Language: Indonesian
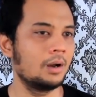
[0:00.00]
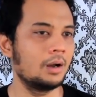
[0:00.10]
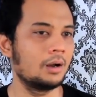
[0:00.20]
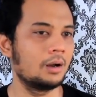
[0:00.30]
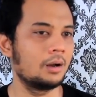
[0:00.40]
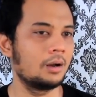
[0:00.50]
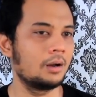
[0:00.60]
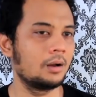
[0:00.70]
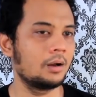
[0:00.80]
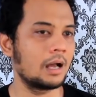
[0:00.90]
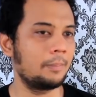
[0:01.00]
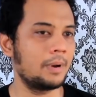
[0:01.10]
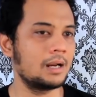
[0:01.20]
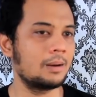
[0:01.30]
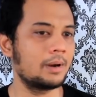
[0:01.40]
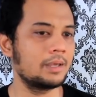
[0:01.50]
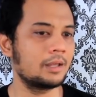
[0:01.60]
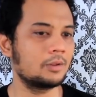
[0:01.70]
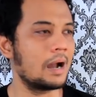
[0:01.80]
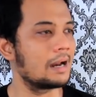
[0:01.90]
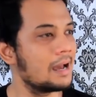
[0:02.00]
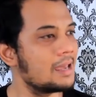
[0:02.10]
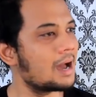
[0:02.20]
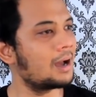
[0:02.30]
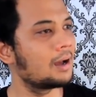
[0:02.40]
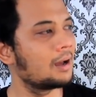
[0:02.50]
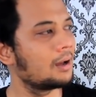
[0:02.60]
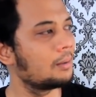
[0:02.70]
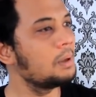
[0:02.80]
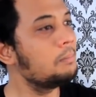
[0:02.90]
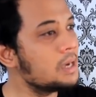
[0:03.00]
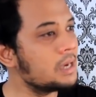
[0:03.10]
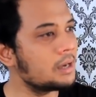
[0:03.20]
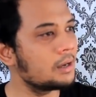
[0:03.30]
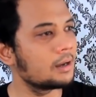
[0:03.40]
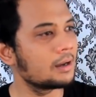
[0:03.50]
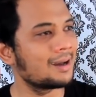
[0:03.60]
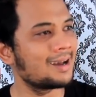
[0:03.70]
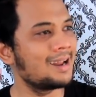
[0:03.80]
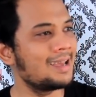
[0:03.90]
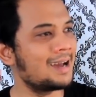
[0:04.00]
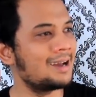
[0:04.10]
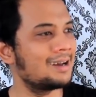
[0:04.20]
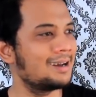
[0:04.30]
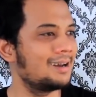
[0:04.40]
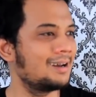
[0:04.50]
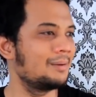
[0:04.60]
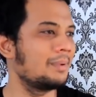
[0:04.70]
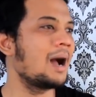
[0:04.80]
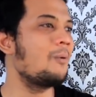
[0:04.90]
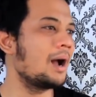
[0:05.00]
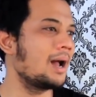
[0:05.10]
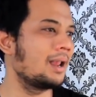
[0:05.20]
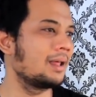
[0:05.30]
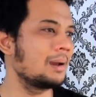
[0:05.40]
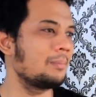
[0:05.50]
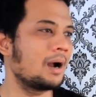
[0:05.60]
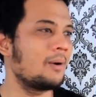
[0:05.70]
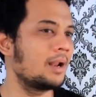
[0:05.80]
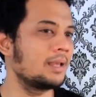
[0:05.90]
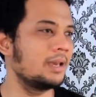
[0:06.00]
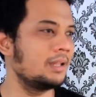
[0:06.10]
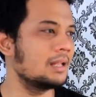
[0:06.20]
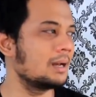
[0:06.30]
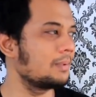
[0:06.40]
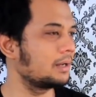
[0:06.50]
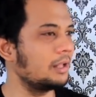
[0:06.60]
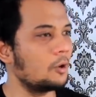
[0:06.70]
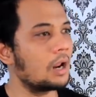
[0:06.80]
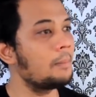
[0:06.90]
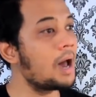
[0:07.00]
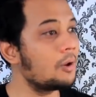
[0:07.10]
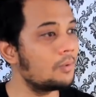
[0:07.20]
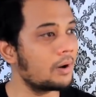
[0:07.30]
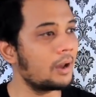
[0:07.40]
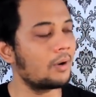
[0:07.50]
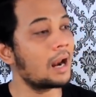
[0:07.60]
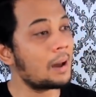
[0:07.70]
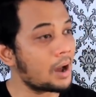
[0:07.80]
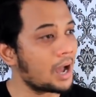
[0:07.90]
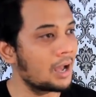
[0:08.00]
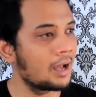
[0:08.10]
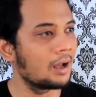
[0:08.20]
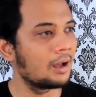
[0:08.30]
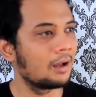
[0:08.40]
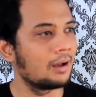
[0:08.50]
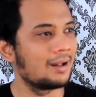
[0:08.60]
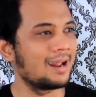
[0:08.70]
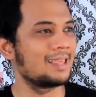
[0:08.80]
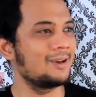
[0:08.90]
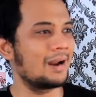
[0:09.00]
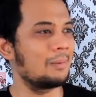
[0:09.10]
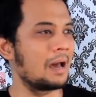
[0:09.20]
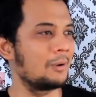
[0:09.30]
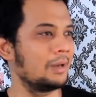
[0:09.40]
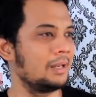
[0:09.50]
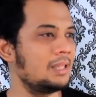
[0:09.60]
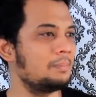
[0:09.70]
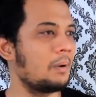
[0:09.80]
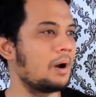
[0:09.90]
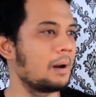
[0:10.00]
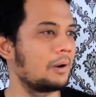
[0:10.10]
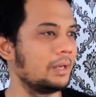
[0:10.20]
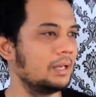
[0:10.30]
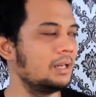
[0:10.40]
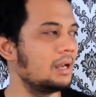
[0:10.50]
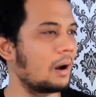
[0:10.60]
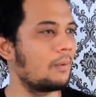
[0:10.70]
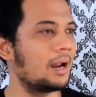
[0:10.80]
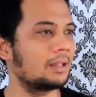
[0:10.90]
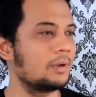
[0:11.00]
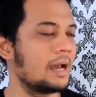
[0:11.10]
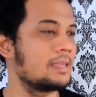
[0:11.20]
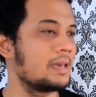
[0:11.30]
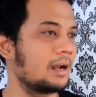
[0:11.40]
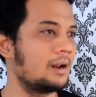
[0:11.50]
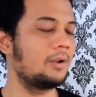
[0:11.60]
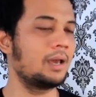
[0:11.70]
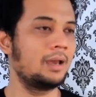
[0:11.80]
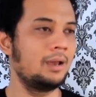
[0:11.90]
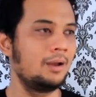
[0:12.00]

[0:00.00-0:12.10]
uh, apa namanya tuh ada yang bimbing, ada yang uh, mengawal. Yang mengawalnya ini dalam artian orang baru, eh orang lama. Nah, si orang baru ini, si pawang baru ini dikawal atau diajarkan oleh